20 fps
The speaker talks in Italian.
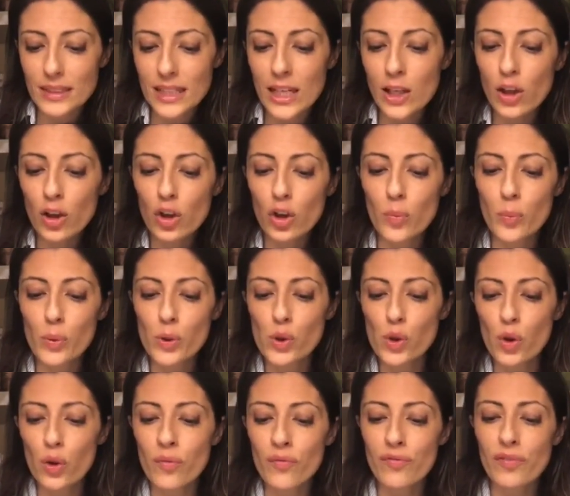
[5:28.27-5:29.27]
Il nonno
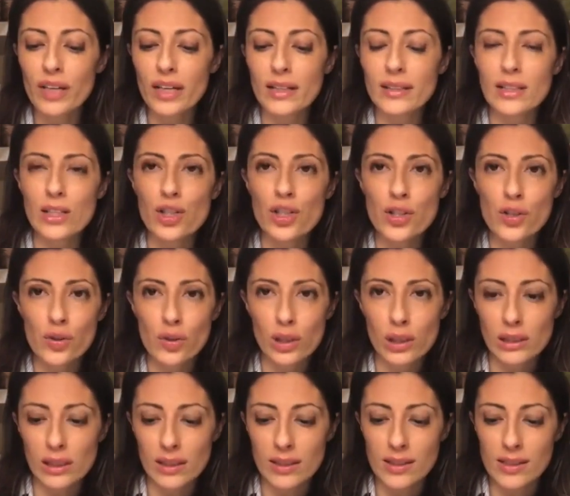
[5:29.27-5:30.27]
posò con fare deciso
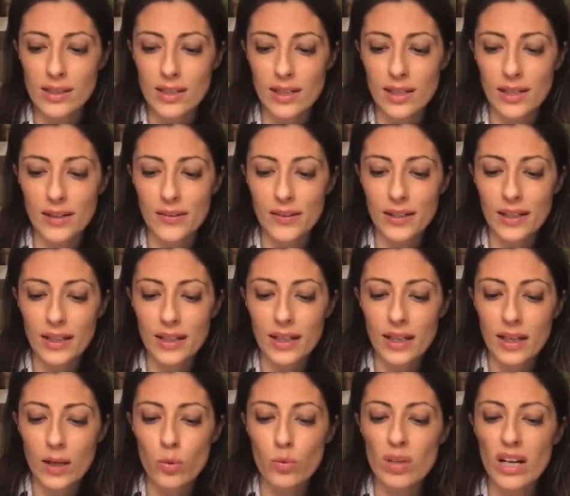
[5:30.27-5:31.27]
la tazzina.
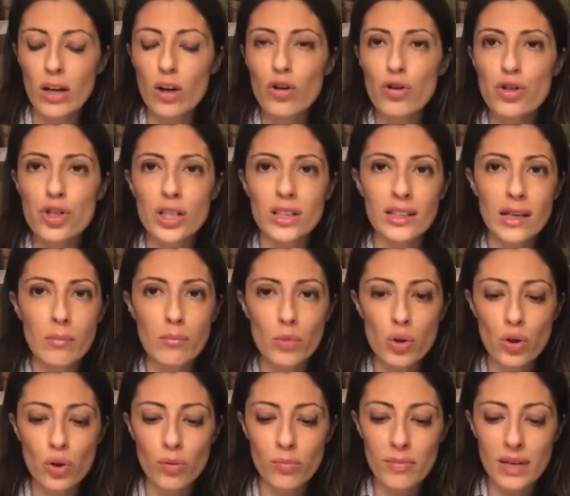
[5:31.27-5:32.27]
Una goccia
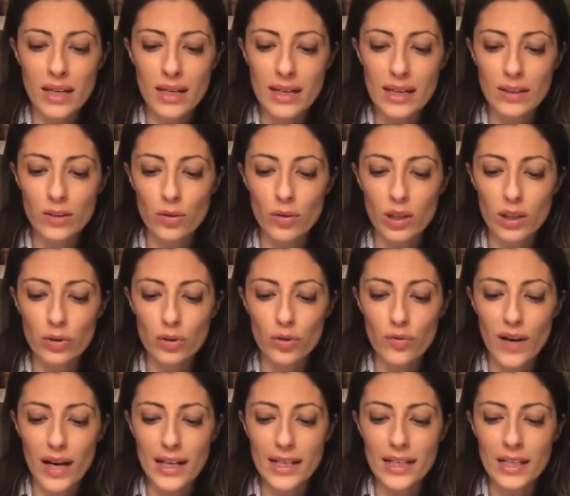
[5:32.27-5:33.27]
traboccò macchiando la
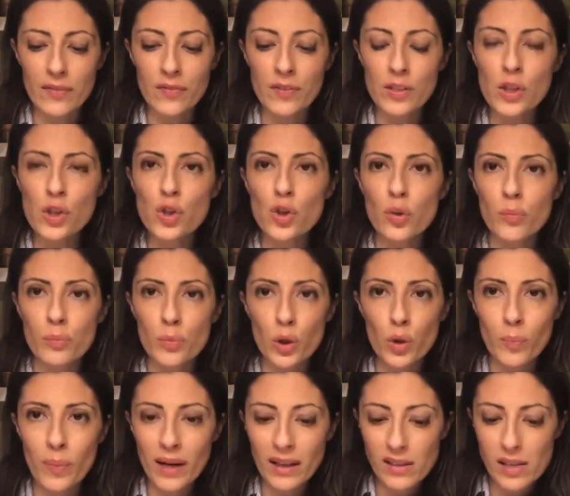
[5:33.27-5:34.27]
tovaglia, fissò
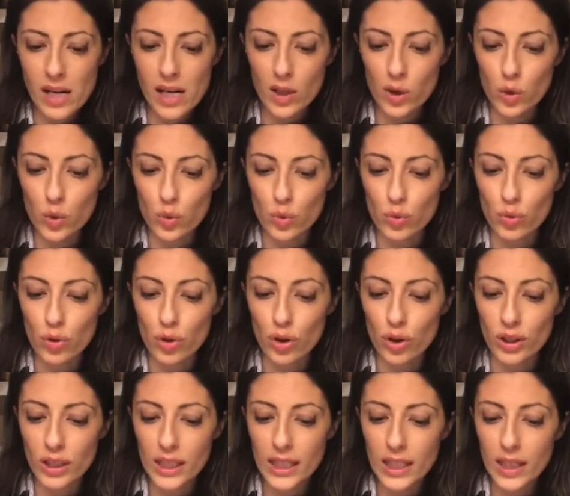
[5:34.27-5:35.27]
mio padre a
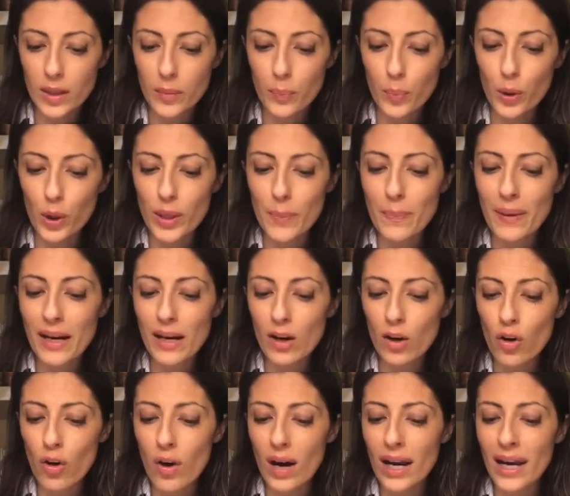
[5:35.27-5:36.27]
lungo, poi
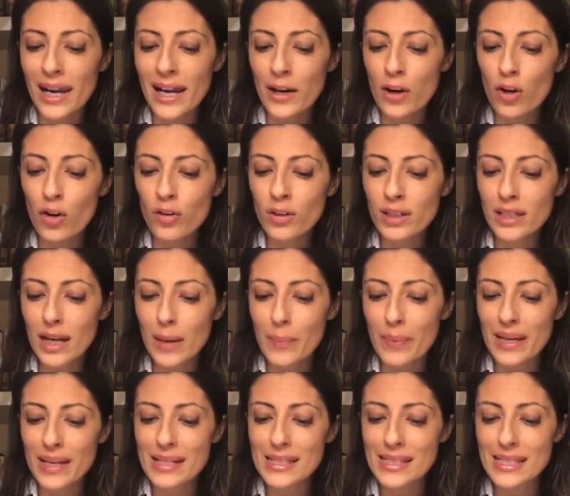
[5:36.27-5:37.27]
parlò alla nonna
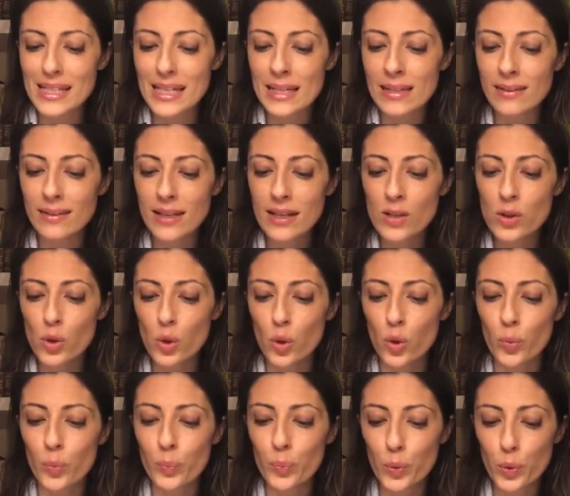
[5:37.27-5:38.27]
per essere inteso
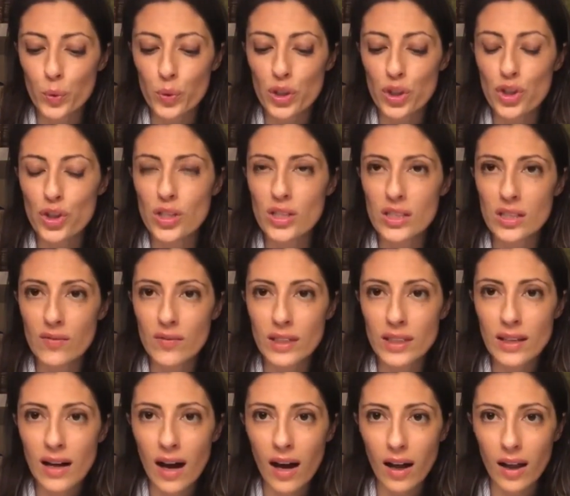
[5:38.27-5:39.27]
con più
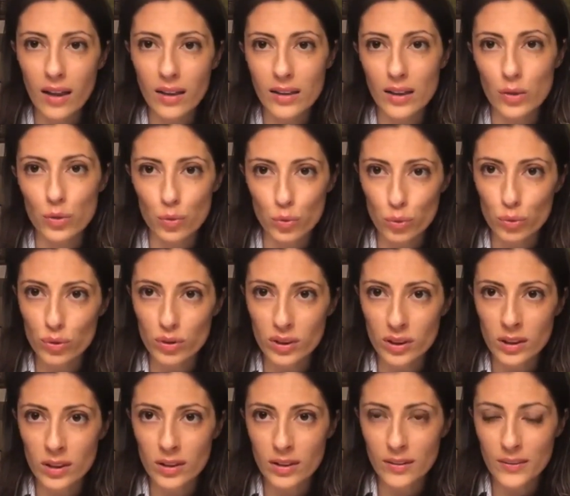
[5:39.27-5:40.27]
incisività da
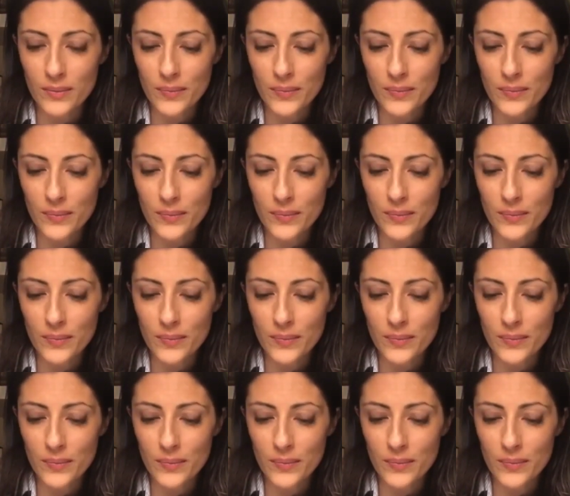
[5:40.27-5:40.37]
tutti.